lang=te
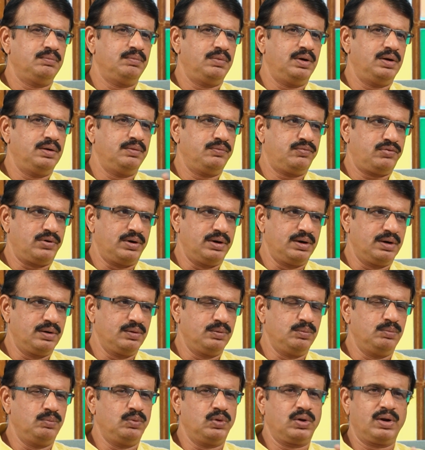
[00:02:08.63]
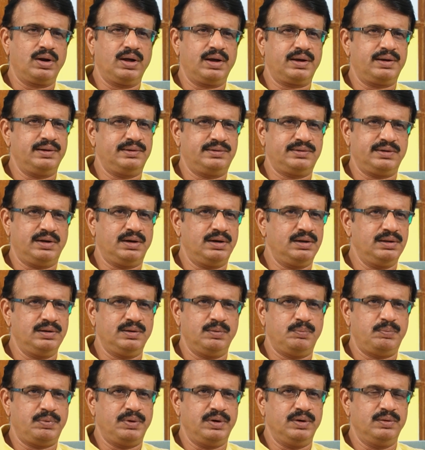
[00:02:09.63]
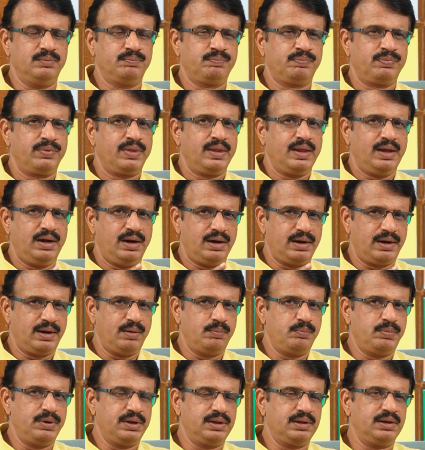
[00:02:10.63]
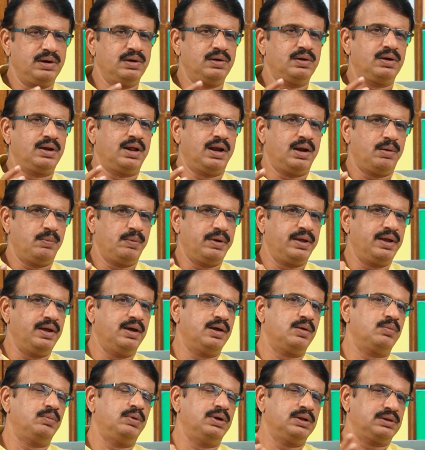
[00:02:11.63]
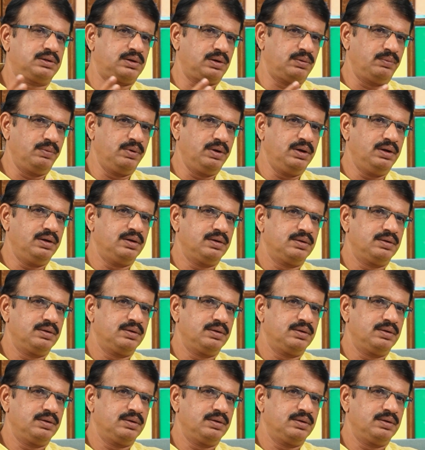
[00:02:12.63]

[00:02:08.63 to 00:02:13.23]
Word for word: మా ఫ్రెండ్ మున్నాకి ఇచ్చానని చెప్పాడు ఆ డెబ్బై ఐదులో నలభై ఆరు మాత్రమే